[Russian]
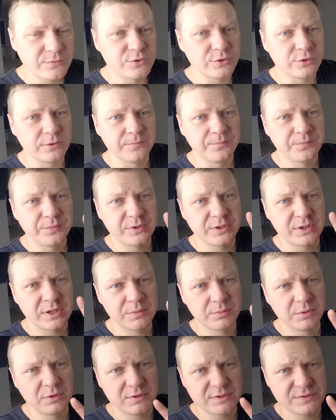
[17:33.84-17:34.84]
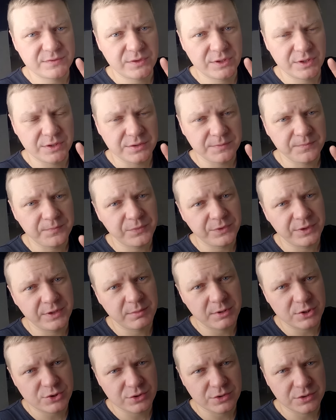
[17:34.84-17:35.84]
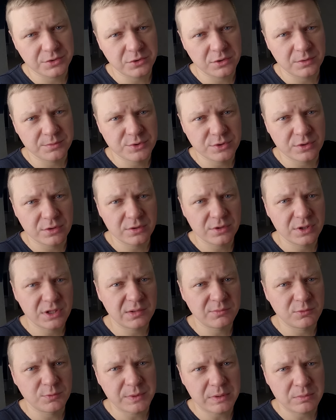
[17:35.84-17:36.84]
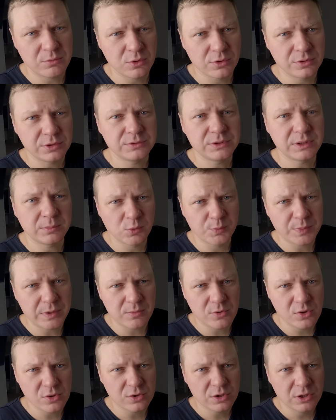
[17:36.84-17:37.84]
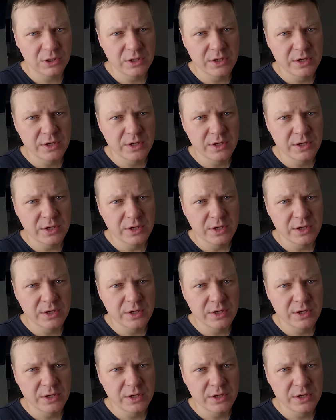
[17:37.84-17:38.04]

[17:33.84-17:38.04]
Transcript: Все, рад был вас видеть. Небольшой такой обзор. Кому помог, тому помог.